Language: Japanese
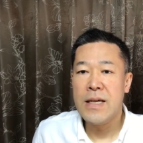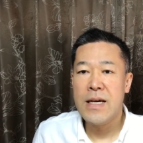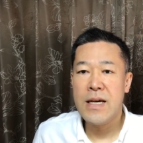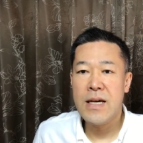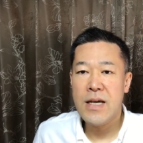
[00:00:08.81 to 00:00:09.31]

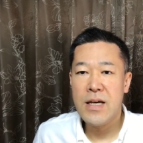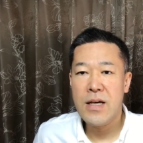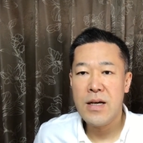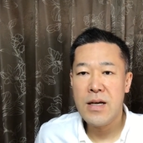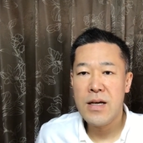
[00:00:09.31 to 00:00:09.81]

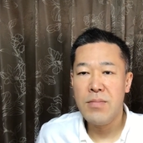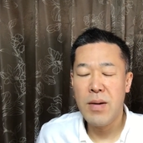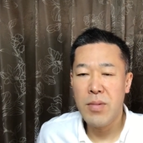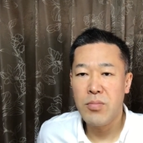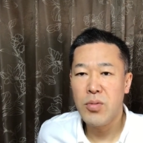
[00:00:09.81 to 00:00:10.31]
えー、ま
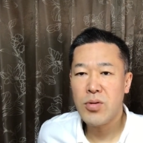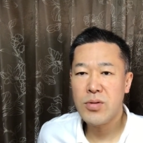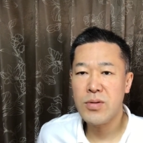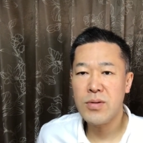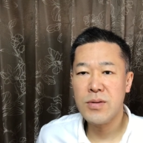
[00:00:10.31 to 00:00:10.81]
あまあ
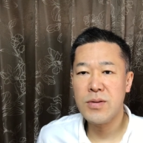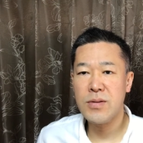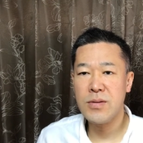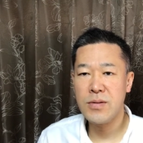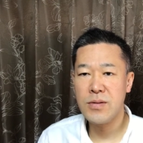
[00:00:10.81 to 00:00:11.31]
僕
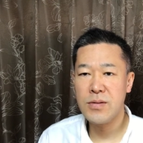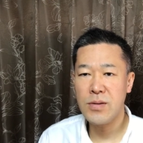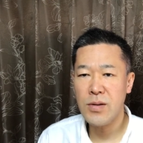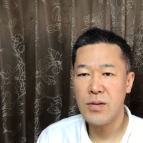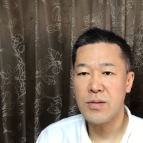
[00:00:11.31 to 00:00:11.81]

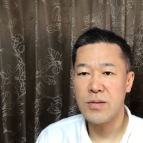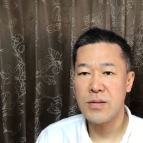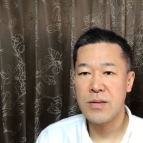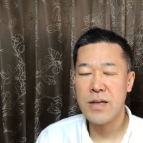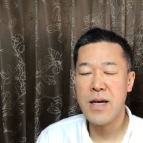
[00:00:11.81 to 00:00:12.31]
の
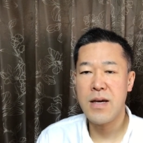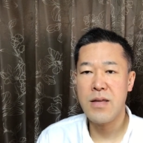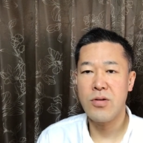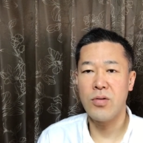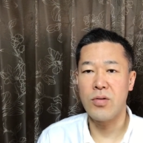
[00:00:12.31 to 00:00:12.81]
経
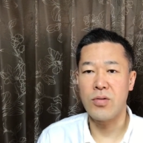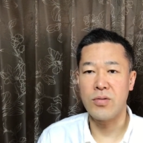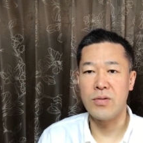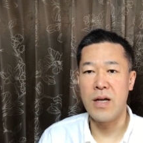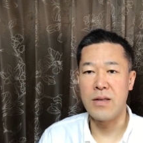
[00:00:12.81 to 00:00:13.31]
験上のこ
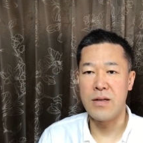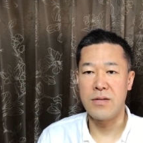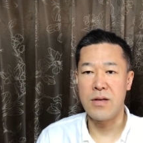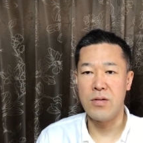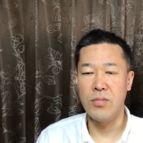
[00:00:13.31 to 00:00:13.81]
となんで
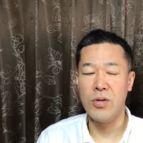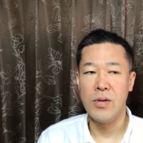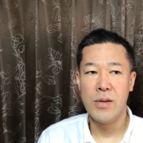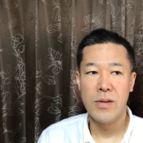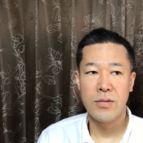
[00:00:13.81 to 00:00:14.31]
すけども、
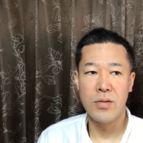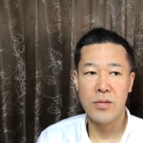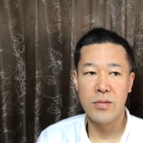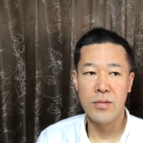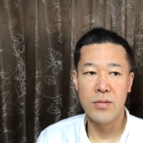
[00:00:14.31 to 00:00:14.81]
そ
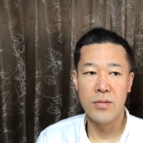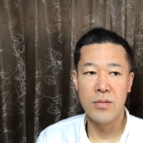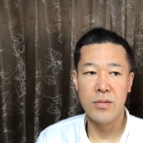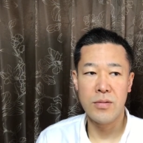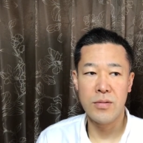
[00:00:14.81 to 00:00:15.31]

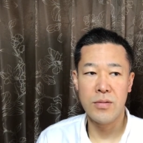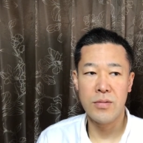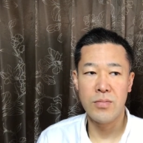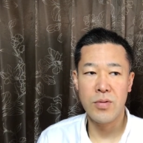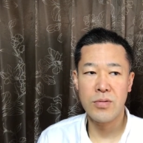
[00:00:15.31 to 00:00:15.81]

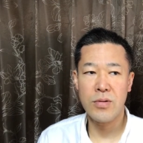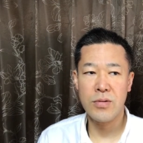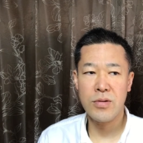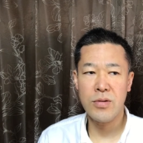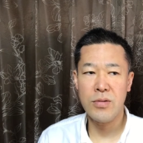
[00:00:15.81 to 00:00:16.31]
の僕
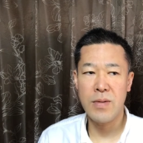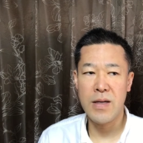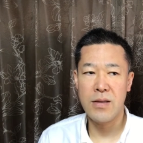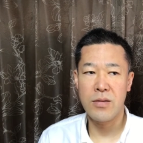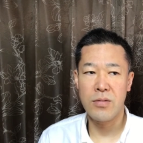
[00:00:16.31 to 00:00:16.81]
の商
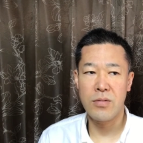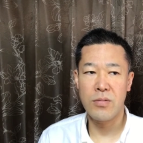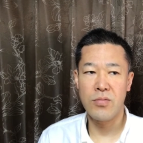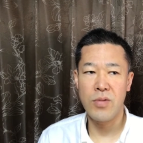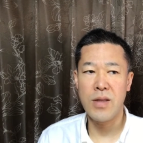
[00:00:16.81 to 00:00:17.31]
売
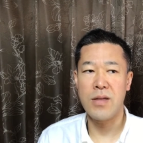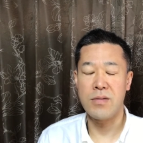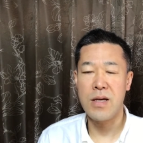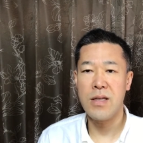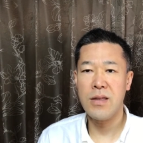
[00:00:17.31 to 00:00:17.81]
はです
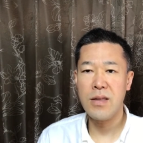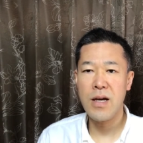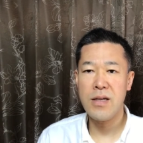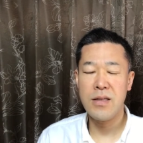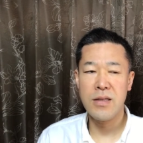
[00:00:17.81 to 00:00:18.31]
ね、いち
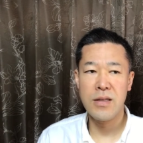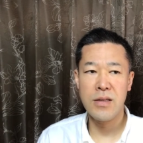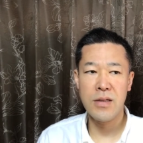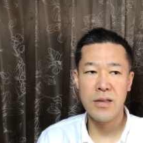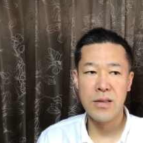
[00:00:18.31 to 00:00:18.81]
たいい
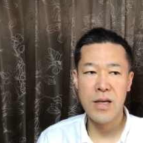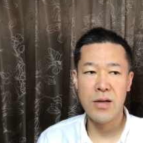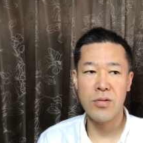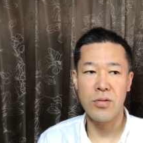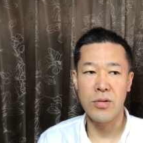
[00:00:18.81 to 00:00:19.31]
ちで
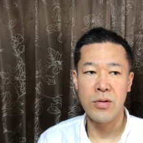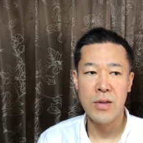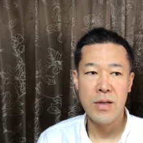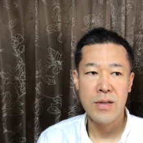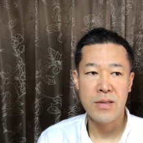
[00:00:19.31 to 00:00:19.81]
こう
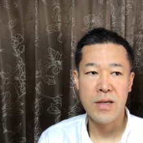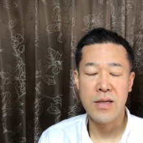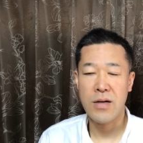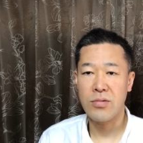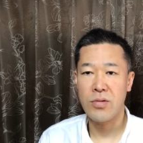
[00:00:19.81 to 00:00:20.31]
接
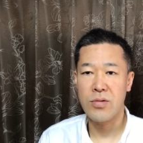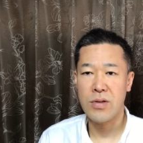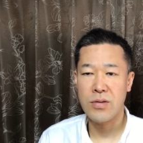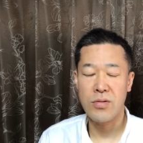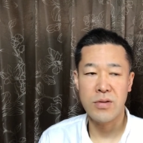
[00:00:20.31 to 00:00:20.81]
客という
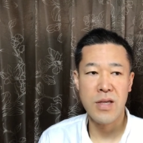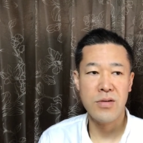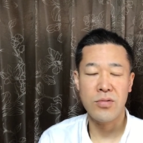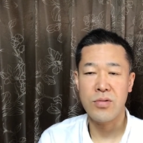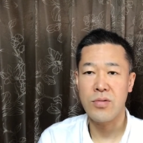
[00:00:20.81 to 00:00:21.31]
かその施
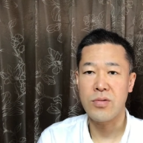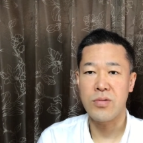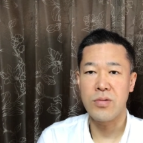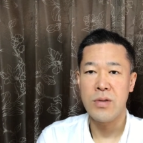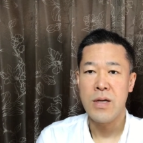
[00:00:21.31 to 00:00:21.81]
術を
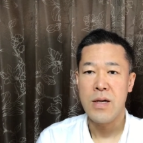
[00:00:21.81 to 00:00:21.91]
する、